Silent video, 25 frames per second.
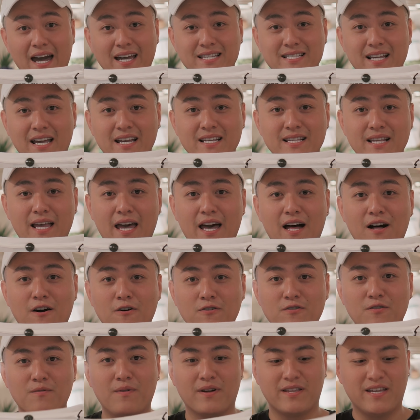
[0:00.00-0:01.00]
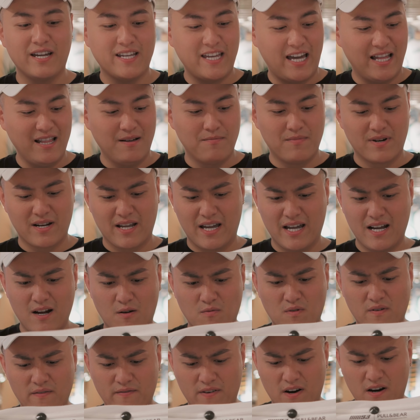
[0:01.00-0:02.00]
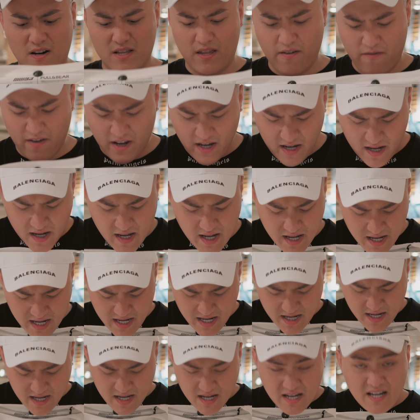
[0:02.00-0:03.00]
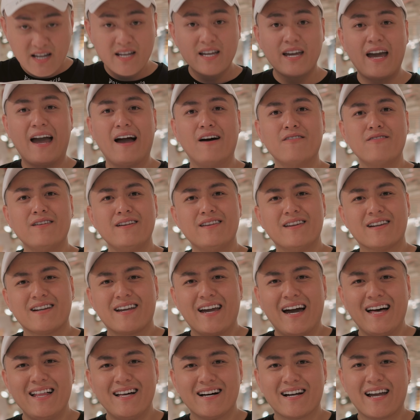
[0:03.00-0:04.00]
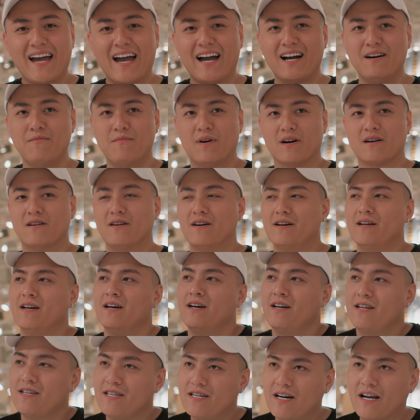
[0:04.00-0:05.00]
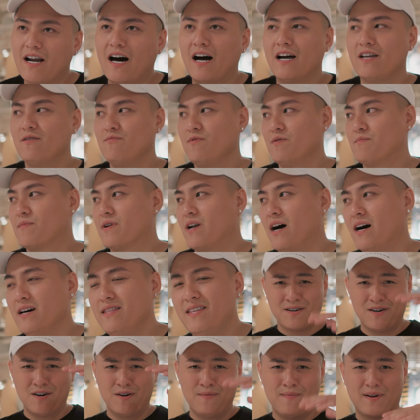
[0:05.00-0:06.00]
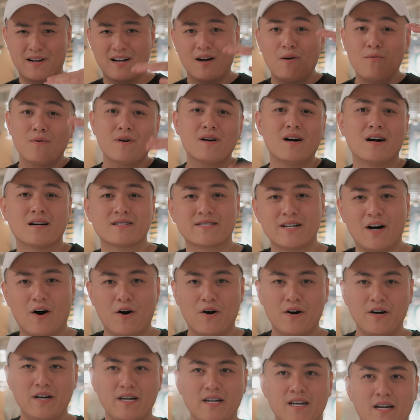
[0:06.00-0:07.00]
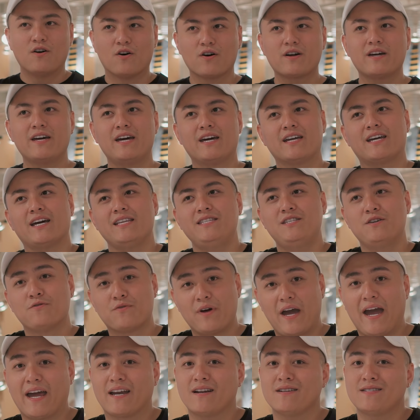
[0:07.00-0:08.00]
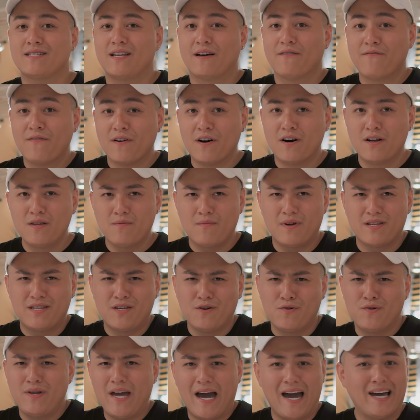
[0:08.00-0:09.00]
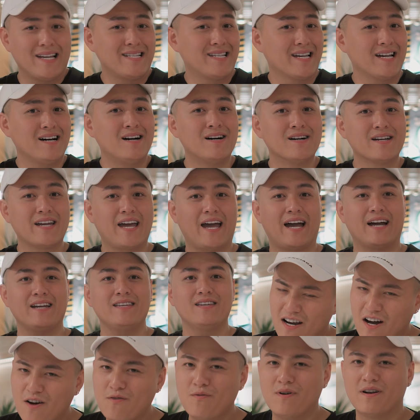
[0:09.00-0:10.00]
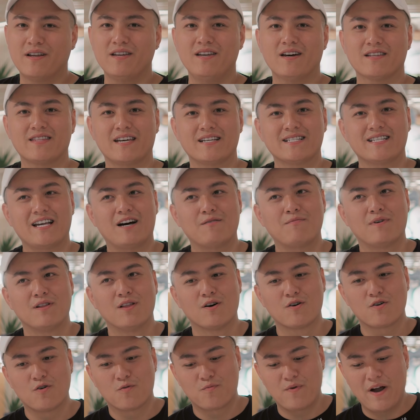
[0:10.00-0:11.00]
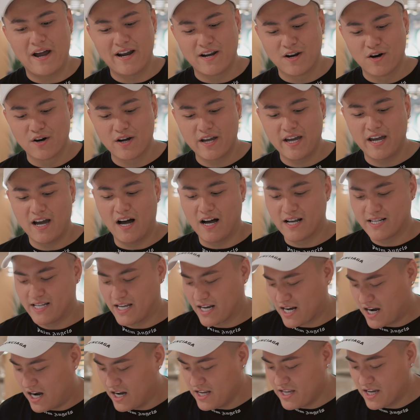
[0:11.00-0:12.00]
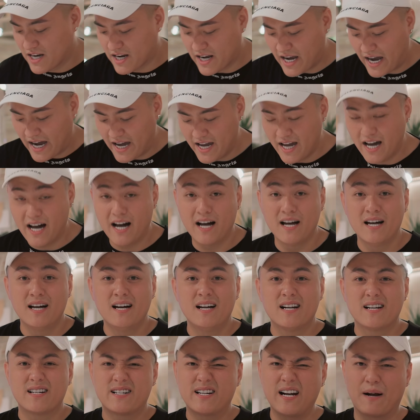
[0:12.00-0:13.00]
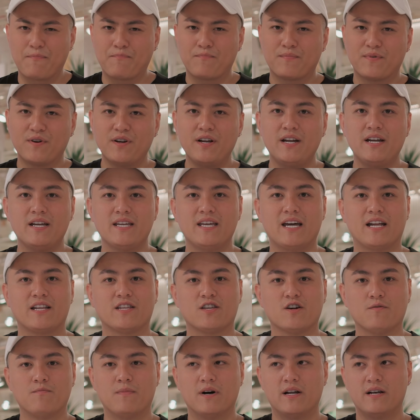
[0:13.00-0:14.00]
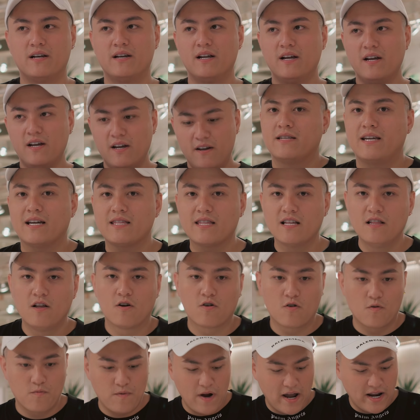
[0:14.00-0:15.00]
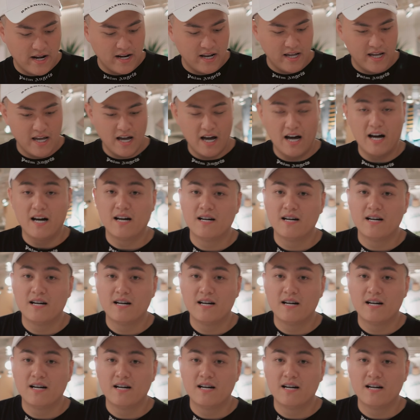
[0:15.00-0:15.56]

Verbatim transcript: ích ích lờ, nhưng mà chắc chắn là mình nghĩ không có vừa, tại vì cái áo này nhìn khá là ngắn đó mọi người. Do đó giống như mình nói, người mình không có cân đối, đôi khi cái chiều ngang nó sẽ vừa nhưng mà chiều dài sẽ hơi ngắn. Đó cũng là lý do tại sao mà local brand đôi khi họ sẽ có những cái rập riêng dành cho mình. Nhắc tới local brand thì